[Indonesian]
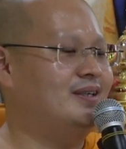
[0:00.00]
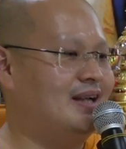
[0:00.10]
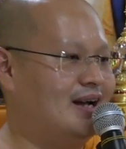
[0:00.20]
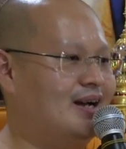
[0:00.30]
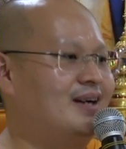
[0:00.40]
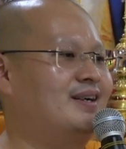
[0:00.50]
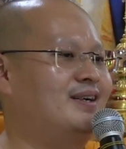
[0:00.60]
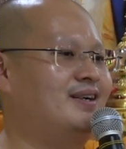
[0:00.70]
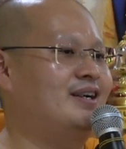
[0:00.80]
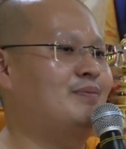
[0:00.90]
ya
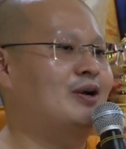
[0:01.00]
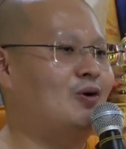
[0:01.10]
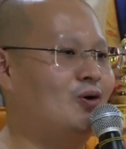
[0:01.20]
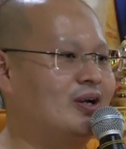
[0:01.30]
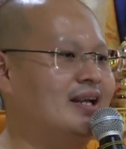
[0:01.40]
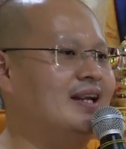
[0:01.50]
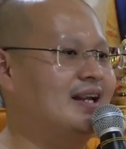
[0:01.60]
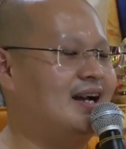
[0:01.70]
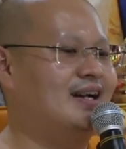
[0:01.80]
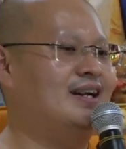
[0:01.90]
dapat hoki
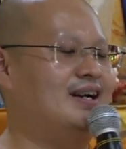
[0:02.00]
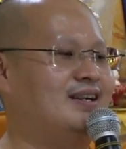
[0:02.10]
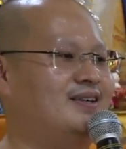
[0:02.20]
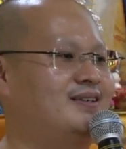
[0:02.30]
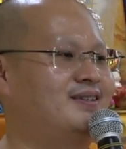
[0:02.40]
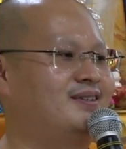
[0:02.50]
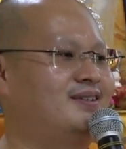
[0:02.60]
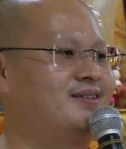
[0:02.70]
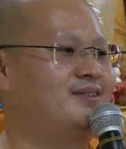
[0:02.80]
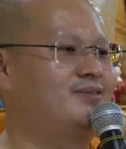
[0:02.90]
dari anda
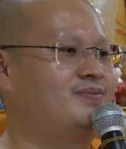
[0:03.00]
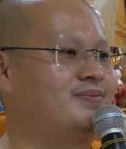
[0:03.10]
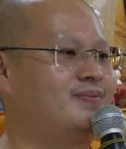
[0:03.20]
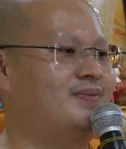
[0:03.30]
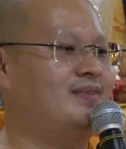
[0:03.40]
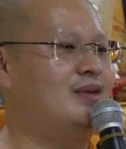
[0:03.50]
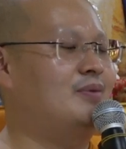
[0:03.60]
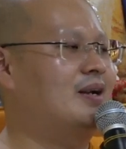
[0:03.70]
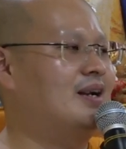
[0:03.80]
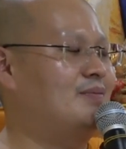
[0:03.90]

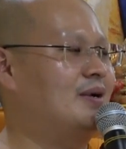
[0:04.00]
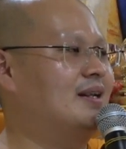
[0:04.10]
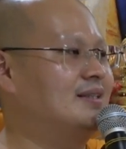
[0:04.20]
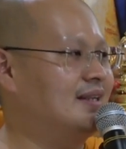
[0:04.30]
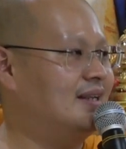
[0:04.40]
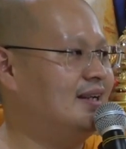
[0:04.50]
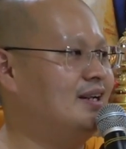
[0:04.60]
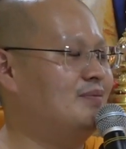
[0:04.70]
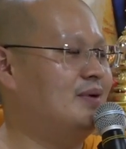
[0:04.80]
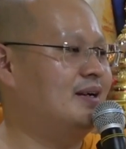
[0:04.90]
dapat dapat
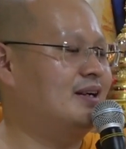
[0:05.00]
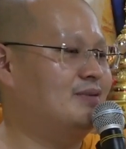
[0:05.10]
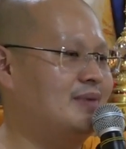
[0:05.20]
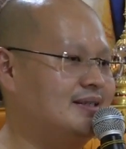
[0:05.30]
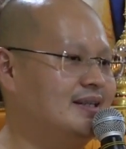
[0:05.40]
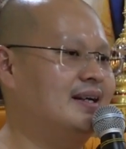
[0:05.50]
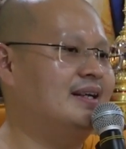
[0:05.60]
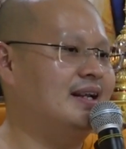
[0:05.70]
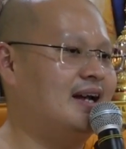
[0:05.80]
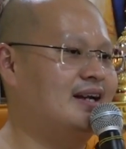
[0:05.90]
rezeki, dapat kebajikan
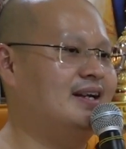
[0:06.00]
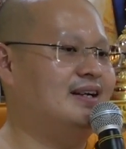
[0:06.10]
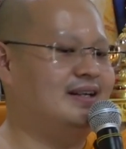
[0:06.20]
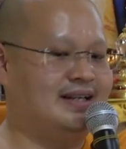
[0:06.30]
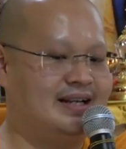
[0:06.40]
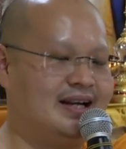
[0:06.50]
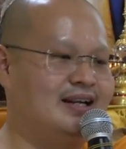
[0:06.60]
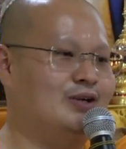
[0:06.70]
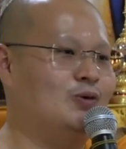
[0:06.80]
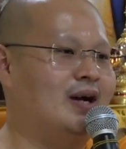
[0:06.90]
dari Anda ketika
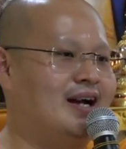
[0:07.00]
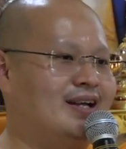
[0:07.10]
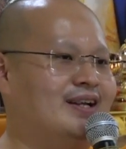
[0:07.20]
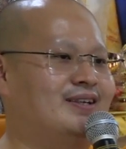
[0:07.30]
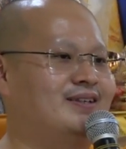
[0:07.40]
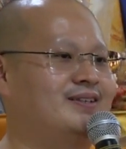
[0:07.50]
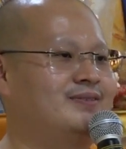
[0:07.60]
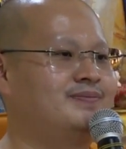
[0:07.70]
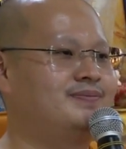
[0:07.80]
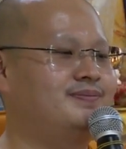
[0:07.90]
Anda tuang air.
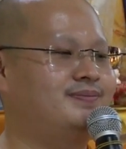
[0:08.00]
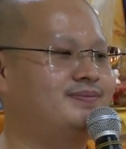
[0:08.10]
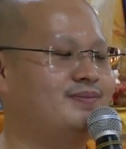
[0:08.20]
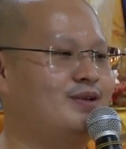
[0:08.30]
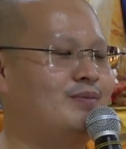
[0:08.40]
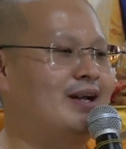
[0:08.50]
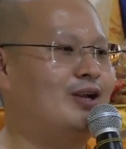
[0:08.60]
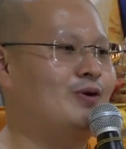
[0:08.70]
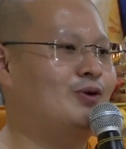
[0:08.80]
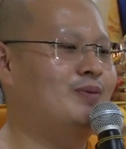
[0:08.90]

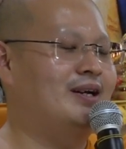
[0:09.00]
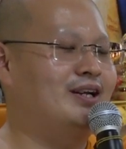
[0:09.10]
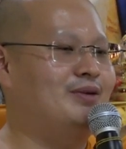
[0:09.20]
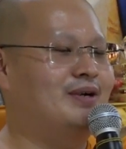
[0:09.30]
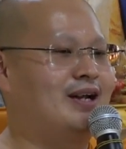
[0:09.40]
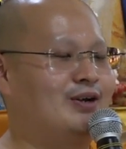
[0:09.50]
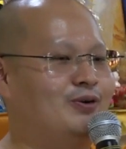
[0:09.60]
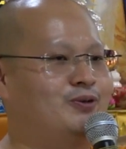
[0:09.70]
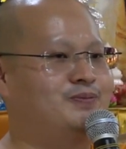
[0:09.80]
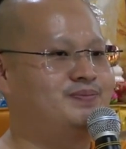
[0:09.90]
Kemarin waktu Bante di
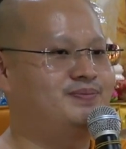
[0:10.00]
Manado,